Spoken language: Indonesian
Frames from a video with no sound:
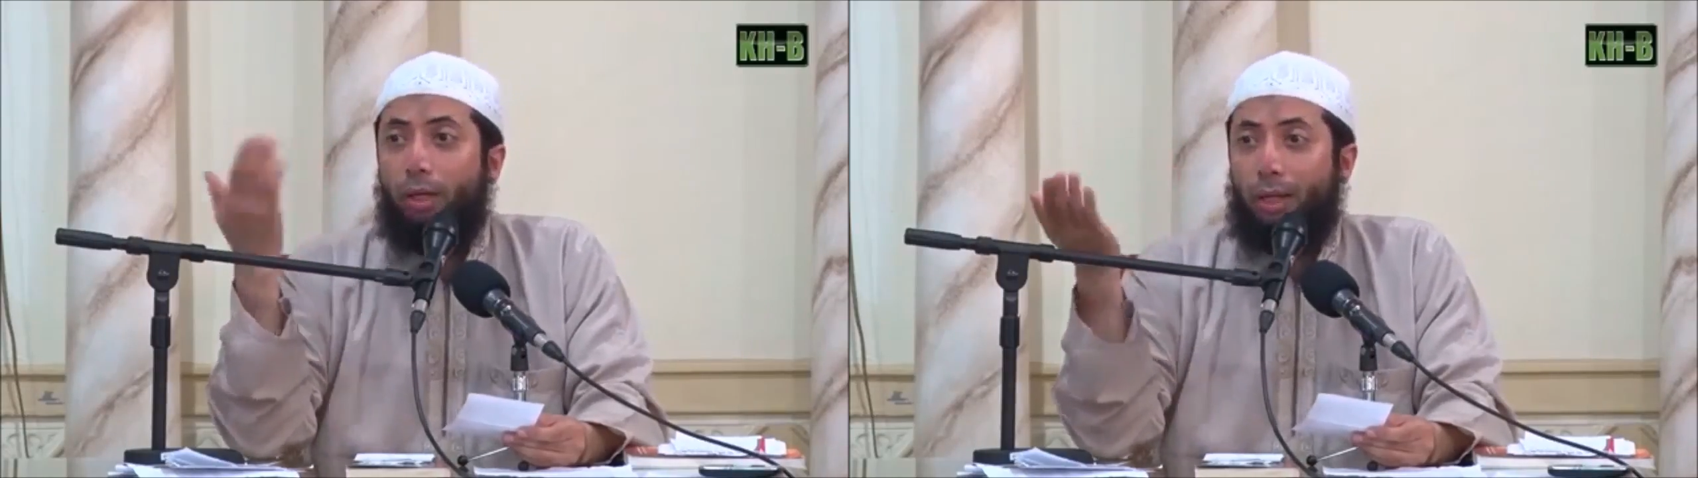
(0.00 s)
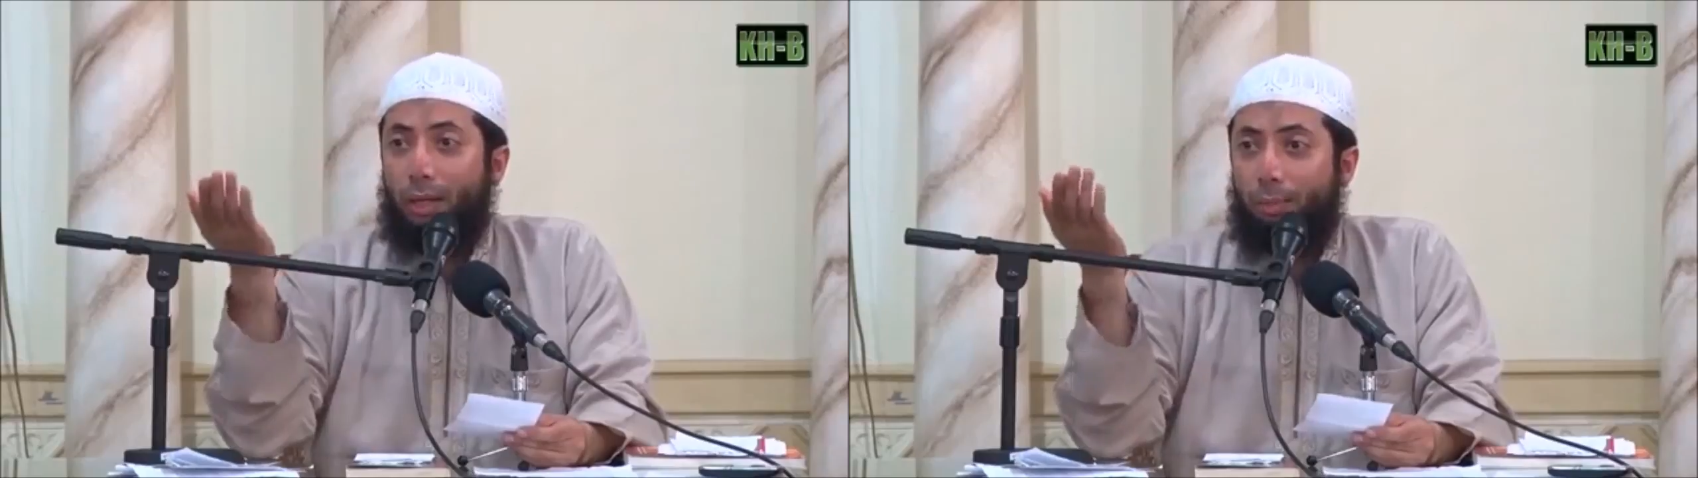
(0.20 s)

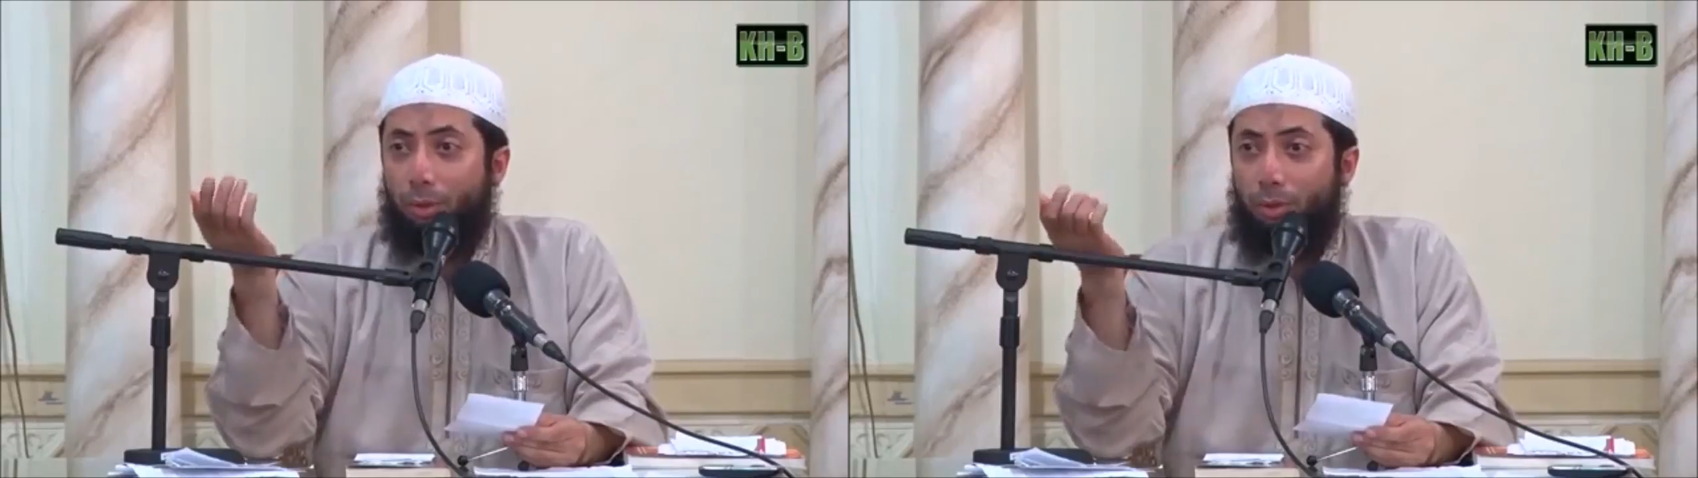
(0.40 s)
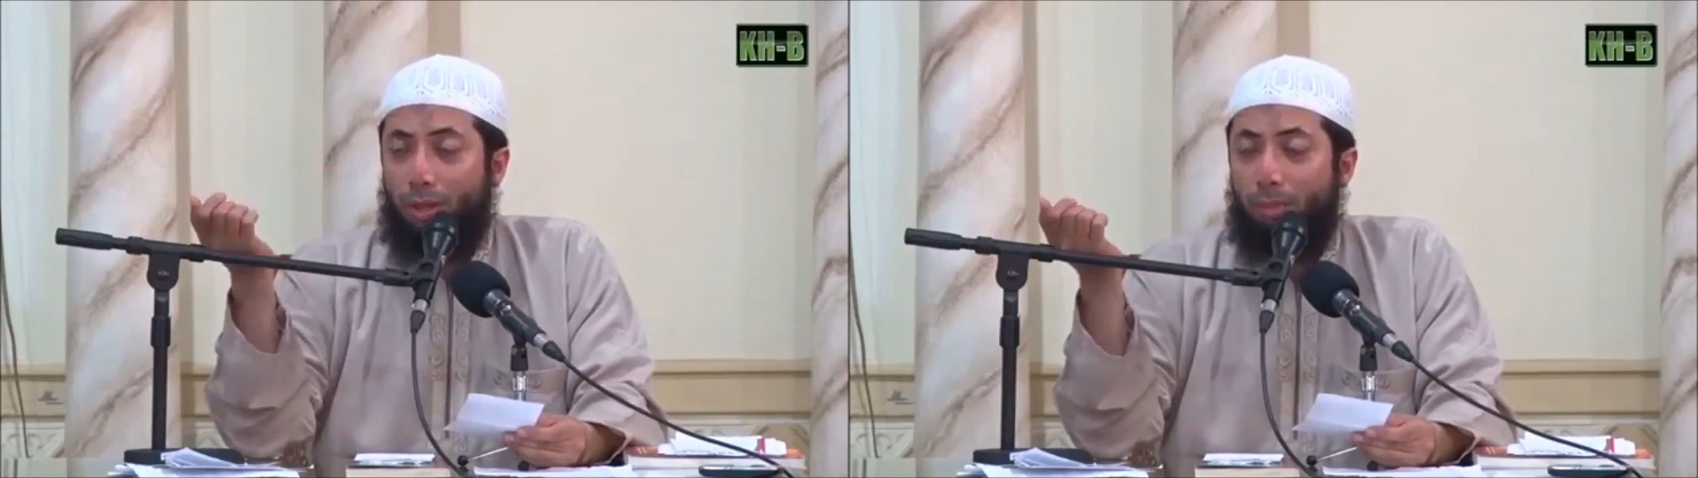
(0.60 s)
Bukan karena Nabi
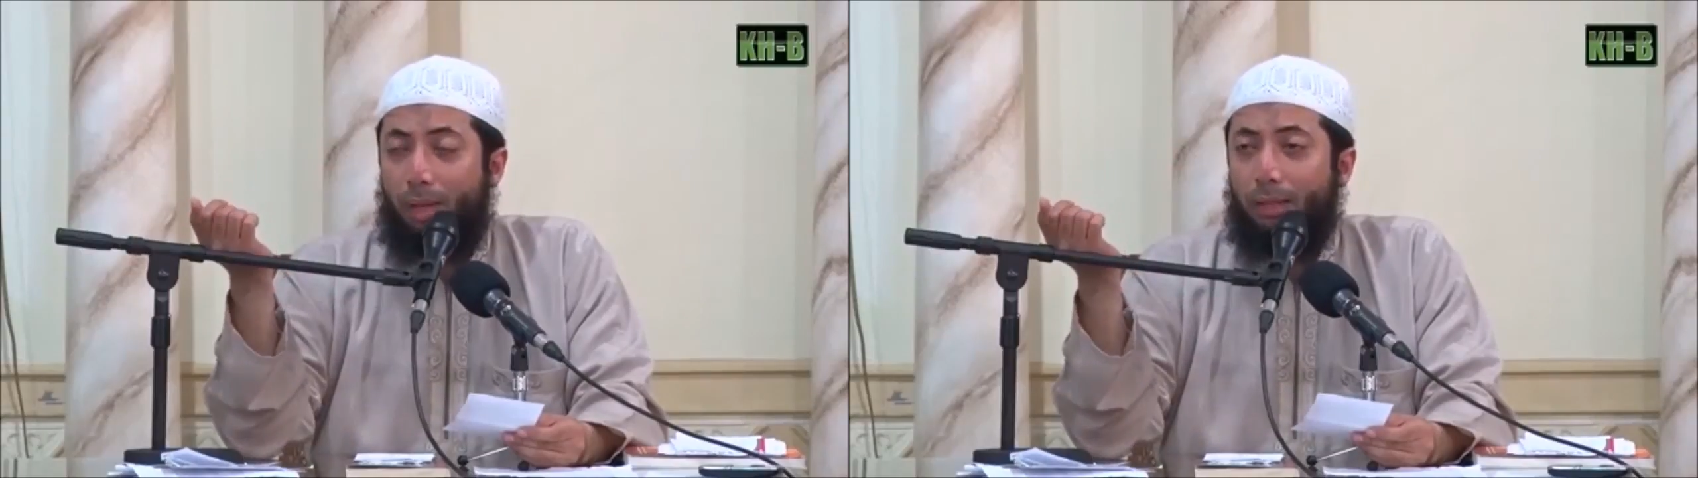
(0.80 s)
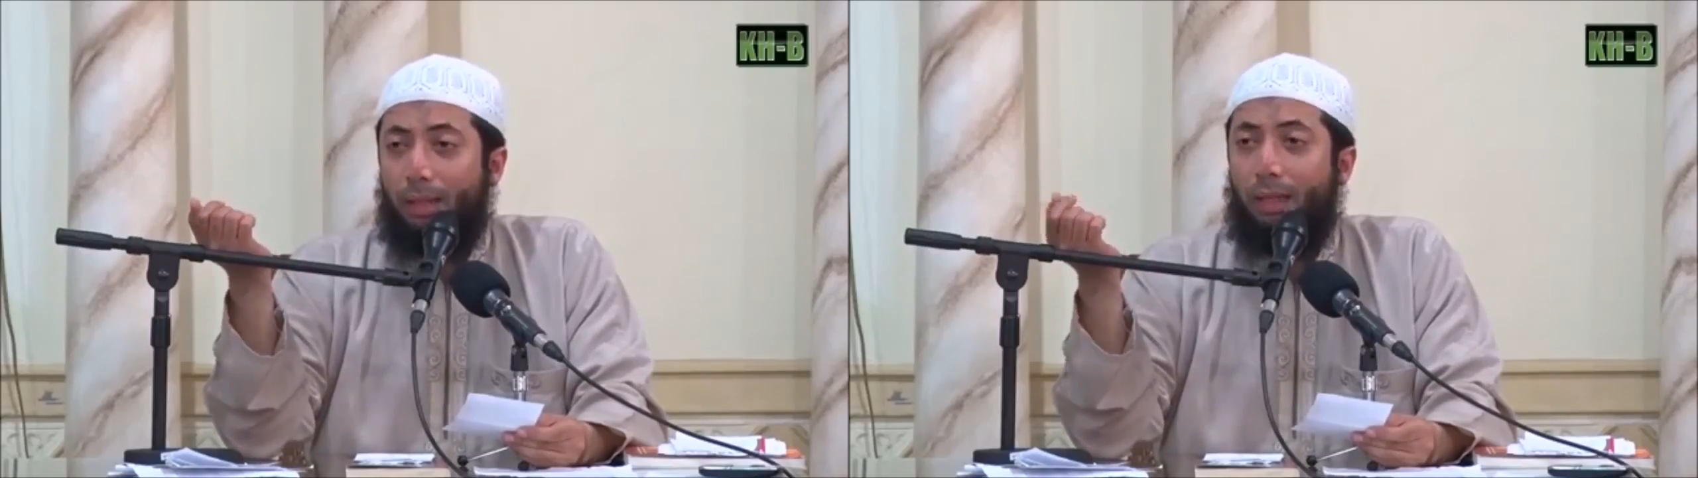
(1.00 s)
SAW
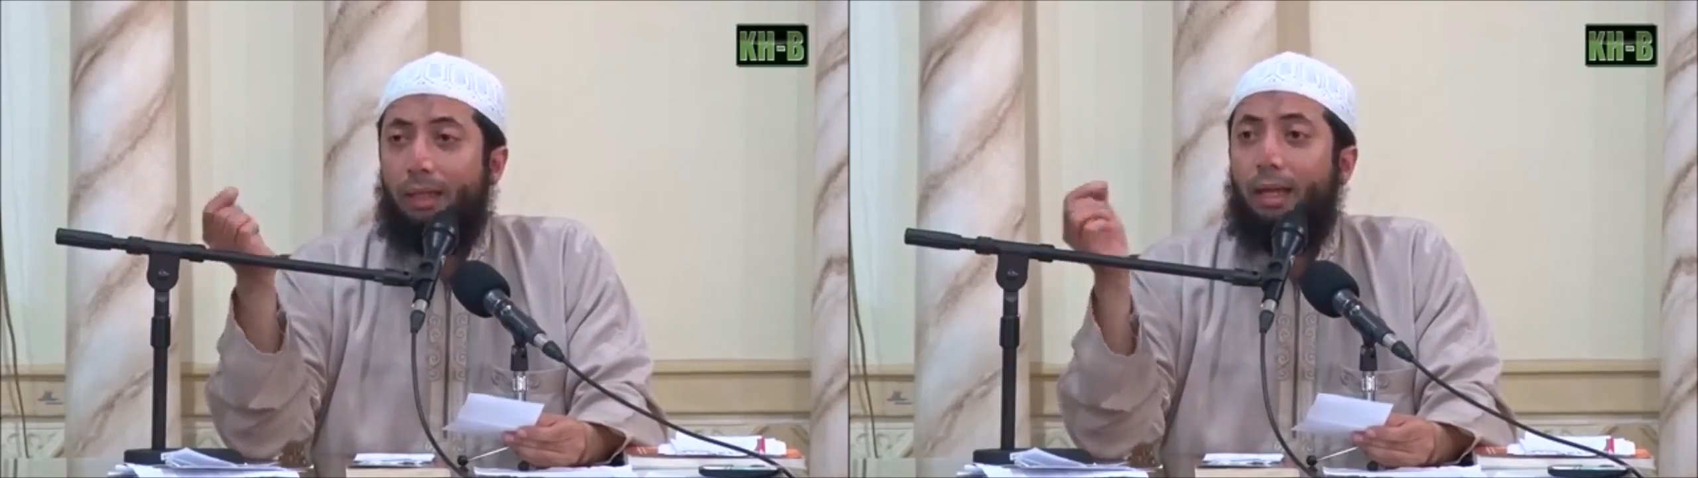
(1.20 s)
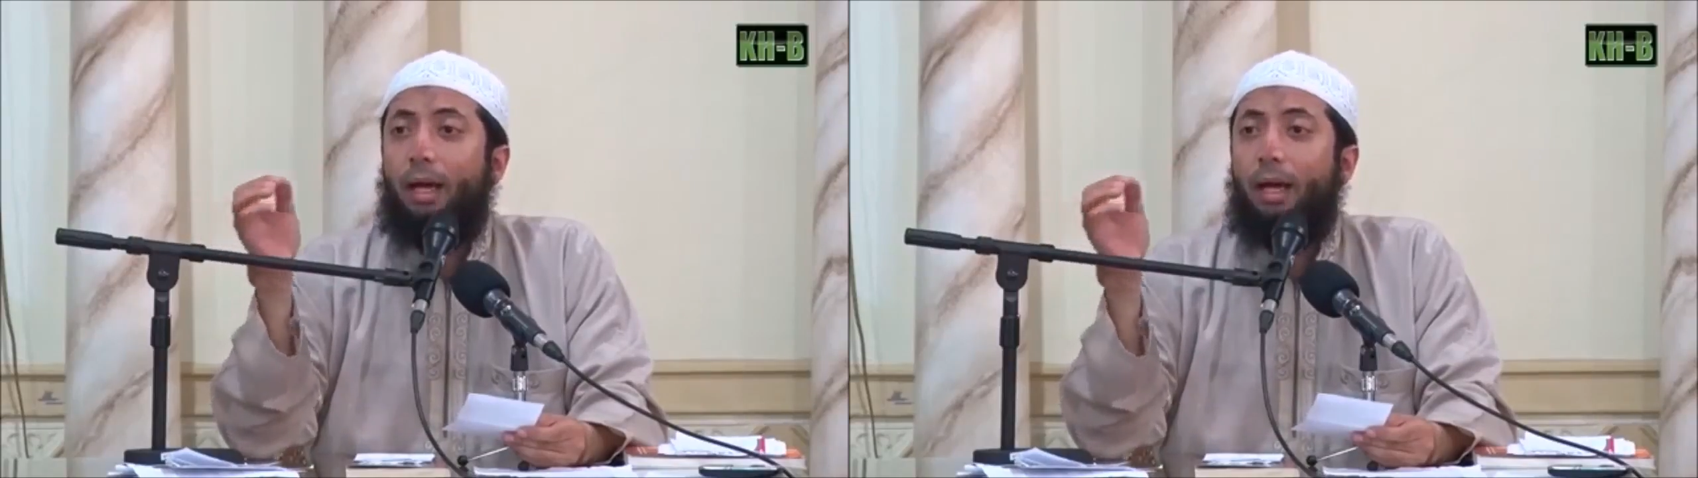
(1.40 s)
mengatakan,